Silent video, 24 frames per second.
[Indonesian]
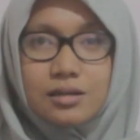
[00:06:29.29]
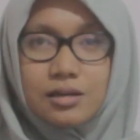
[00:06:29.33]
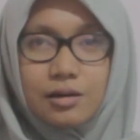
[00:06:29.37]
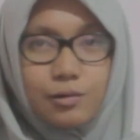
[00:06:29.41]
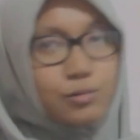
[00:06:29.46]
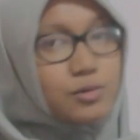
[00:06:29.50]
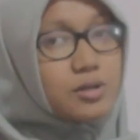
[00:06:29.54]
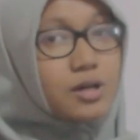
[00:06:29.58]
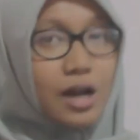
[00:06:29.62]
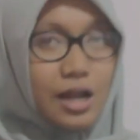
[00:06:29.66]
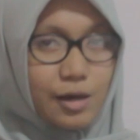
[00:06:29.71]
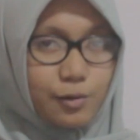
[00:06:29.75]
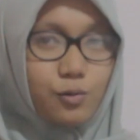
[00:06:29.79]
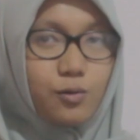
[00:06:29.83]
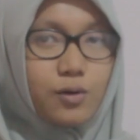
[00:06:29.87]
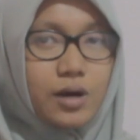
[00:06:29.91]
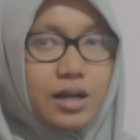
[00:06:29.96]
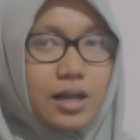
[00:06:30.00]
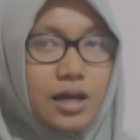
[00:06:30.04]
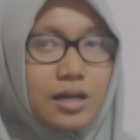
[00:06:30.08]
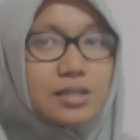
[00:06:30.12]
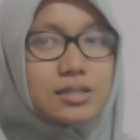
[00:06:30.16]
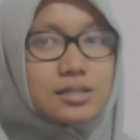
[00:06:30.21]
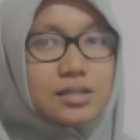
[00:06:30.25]
ya udah
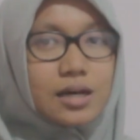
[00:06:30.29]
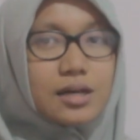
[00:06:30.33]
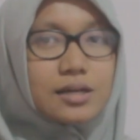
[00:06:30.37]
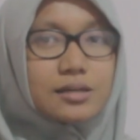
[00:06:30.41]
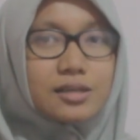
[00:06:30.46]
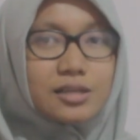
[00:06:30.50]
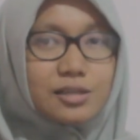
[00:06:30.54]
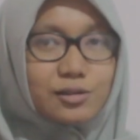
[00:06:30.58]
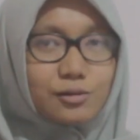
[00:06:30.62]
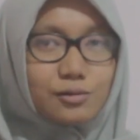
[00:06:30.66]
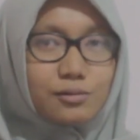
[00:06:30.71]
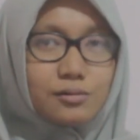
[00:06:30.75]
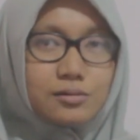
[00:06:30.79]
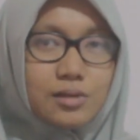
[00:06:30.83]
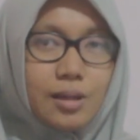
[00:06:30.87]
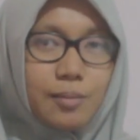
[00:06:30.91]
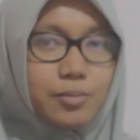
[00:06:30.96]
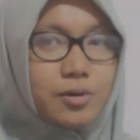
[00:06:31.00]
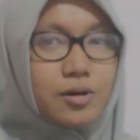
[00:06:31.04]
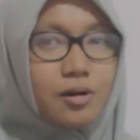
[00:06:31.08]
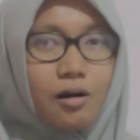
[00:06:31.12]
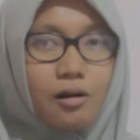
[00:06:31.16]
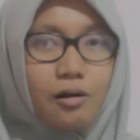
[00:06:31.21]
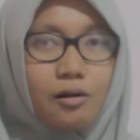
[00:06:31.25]
lakukan aja gitu
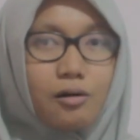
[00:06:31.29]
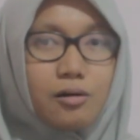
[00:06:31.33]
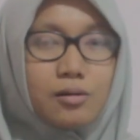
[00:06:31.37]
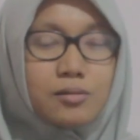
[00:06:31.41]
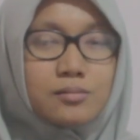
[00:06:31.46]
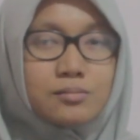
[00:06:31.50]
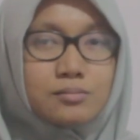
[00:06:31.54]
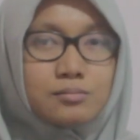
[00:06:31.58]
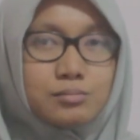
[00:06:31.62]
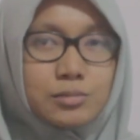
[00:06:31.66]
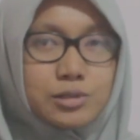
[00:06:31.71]
tapi kalau